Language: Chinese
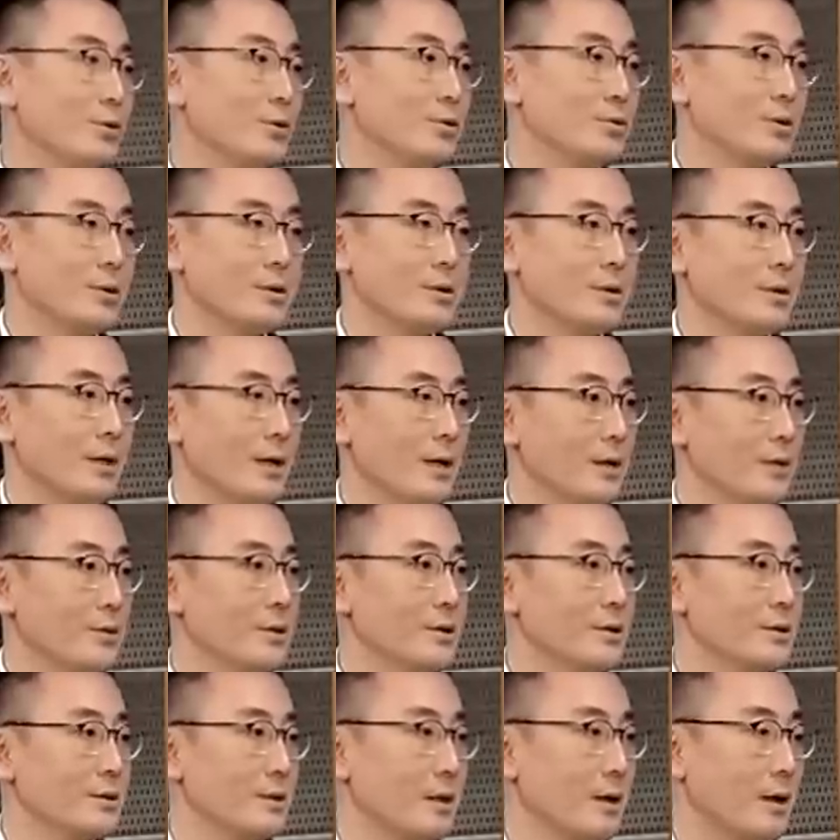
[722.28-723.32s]
我觉得太有
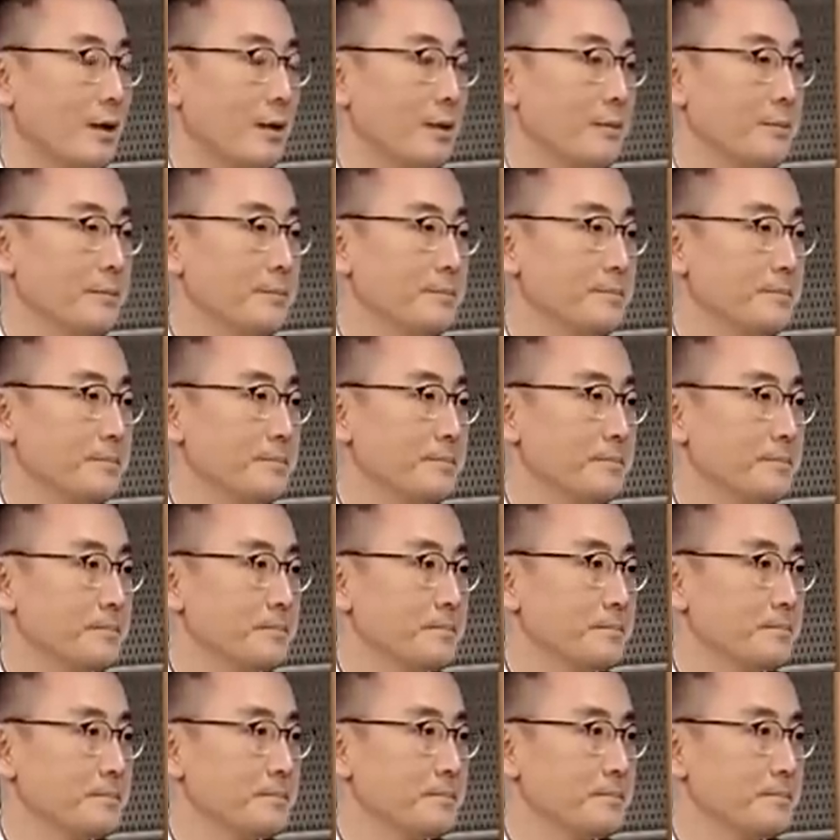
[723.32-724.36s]
意思了。实际上，
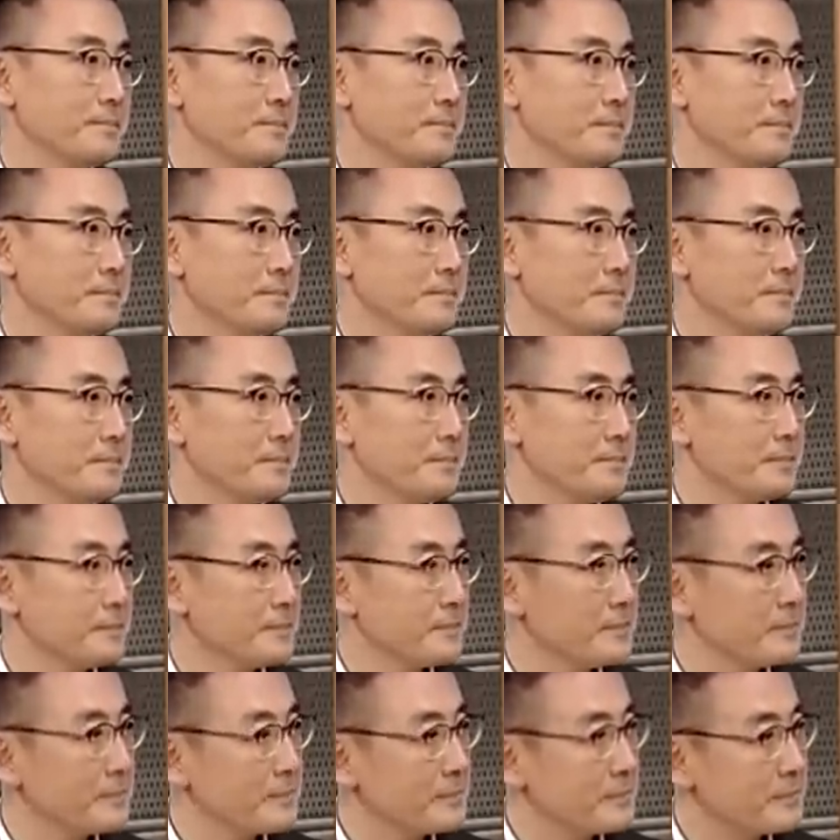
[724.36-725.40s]
说
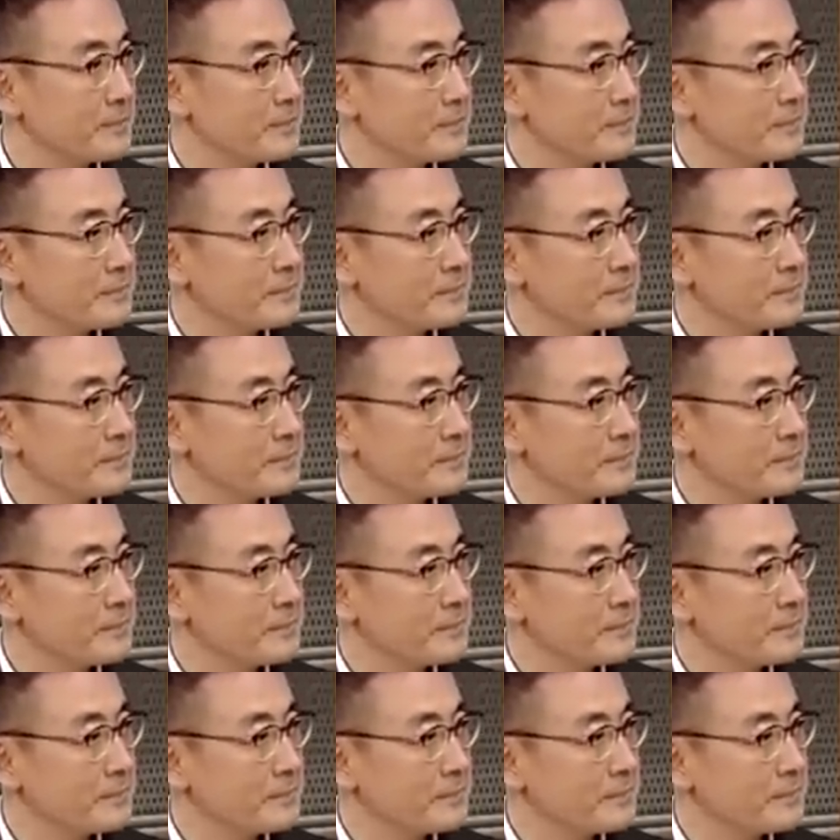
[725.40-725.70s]
相声啊，